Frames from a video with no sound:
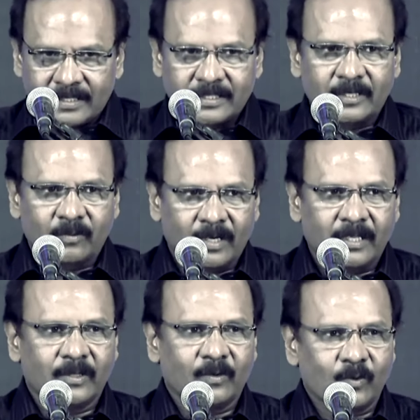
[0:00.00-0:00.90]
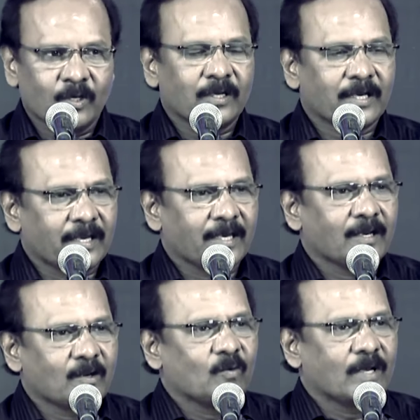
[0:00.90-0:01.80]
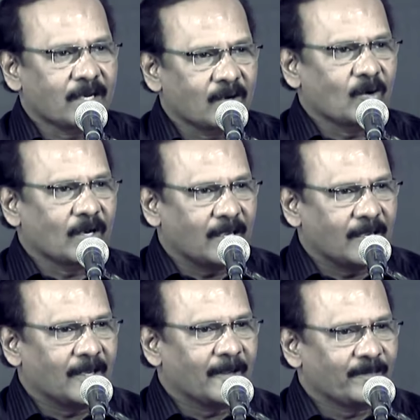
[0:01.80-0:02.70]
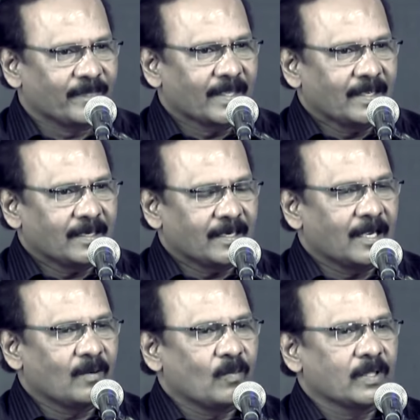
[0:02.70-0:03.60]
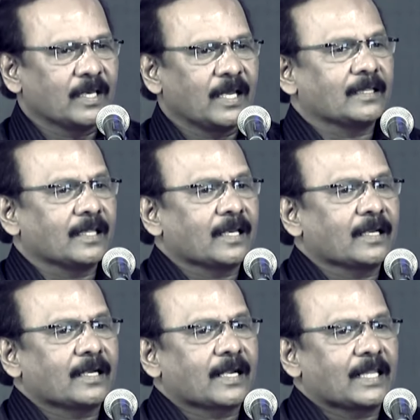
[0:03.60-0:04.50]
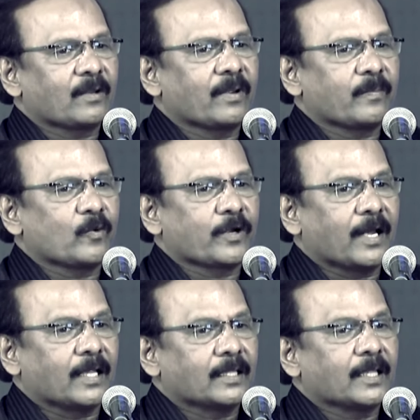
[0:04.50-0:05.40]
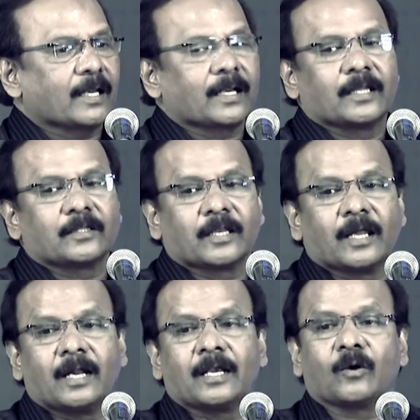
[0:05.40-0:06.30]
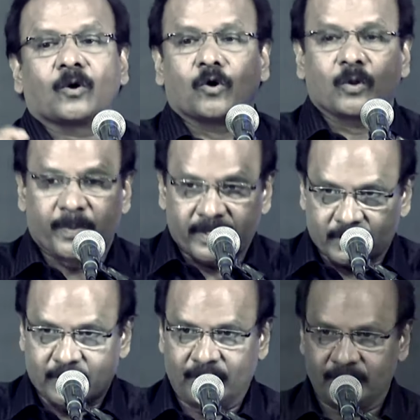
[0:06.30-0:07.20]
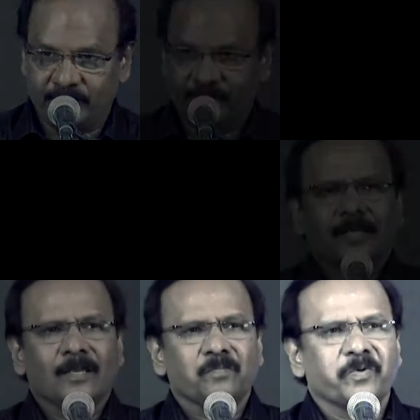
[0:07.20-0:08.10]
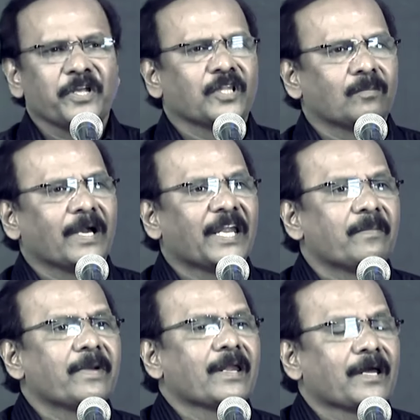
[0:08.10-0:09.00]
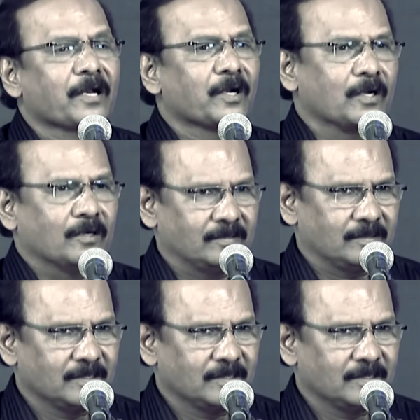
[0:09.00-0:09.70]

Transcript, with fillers: ஆசீர்வாதம் உங்களுக்கும் எனக்கும் வரணும்னா நான் முதல்ல அந்தரங்க கதவை பூட்டி அந்தரங்கத்தில் ஆண்டவரோடு பேசணும் எப்போ இந்த மகிமை இறங்கும்